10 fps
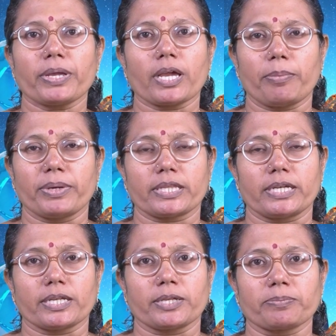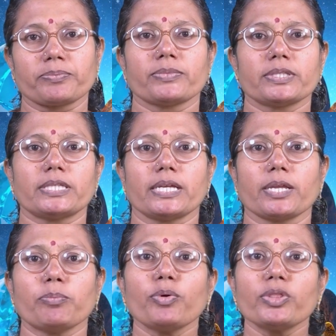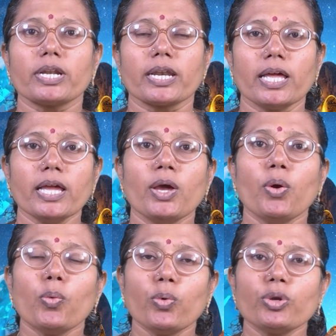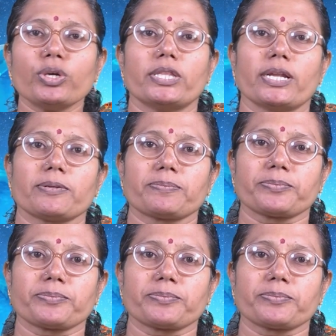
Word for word: அப்போ ஞாபகத்தில் நிற்கும் சரி முதல்ல உருகுதல்